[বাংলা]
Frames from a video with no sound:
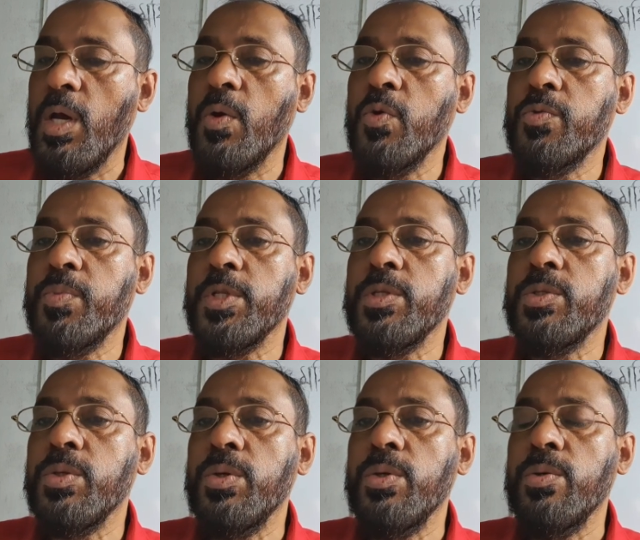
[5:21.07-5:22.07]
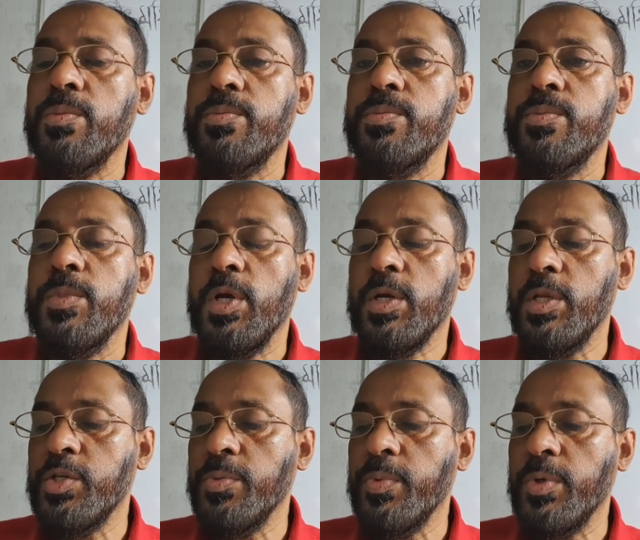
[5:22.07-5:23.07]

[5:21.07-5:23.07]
উৎপাদিত কৃষি